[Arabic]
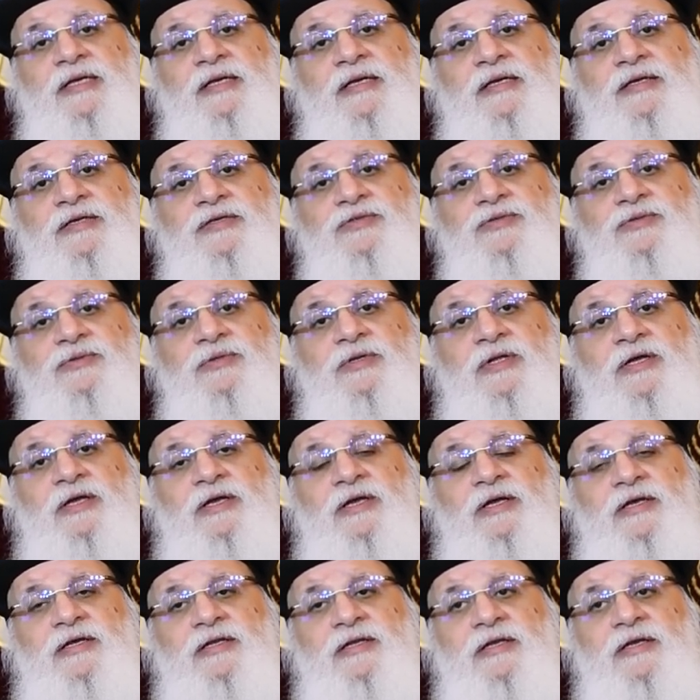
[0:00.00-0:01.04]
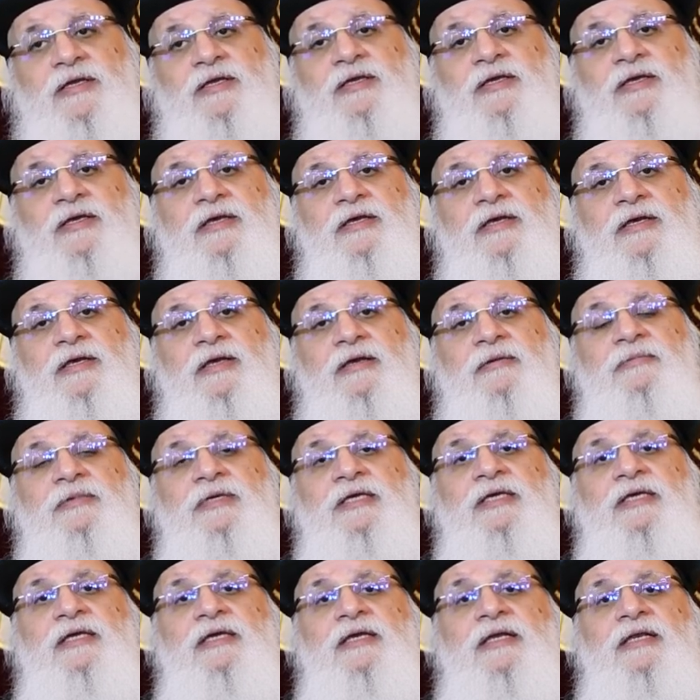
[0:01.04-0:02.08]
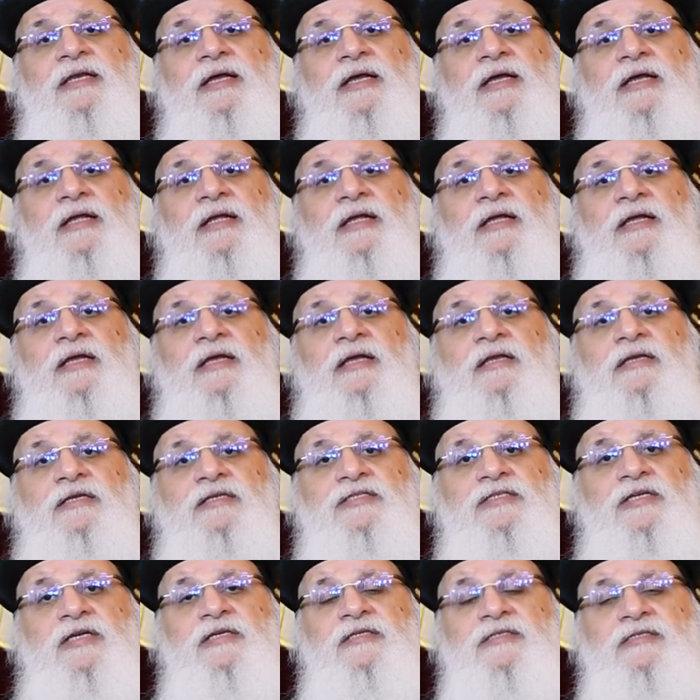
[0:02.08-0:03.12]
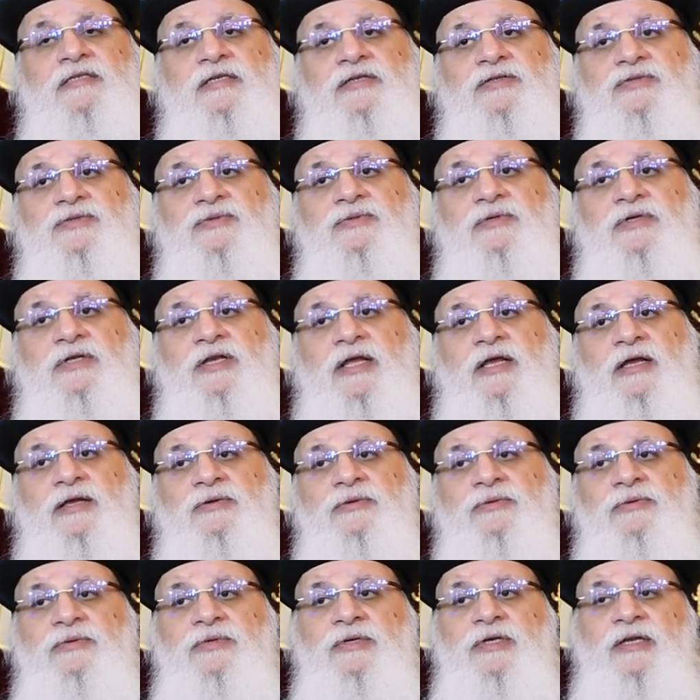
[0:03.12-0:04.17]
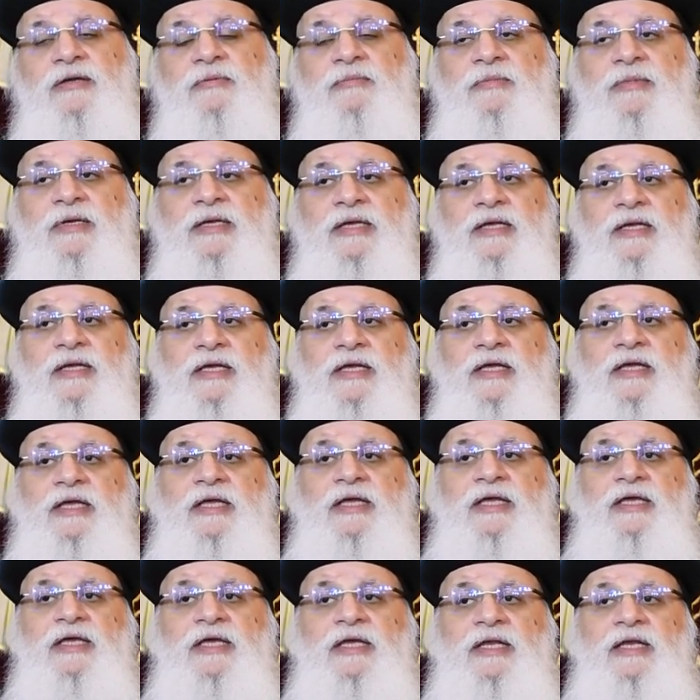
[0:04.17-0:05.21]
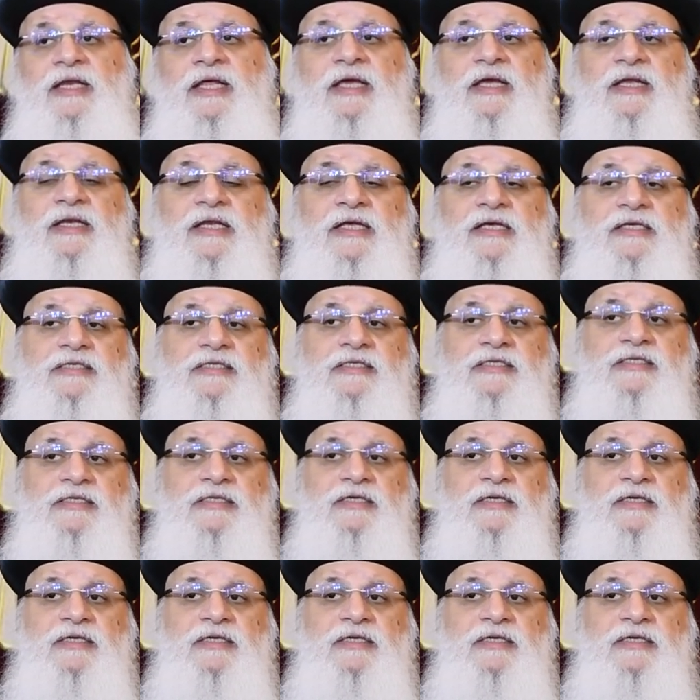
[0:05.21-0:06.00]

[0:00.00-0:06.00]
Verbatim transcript: آه، صورة رقيقة جميلة لشخص يسوع الحنون لما يلاقي ناس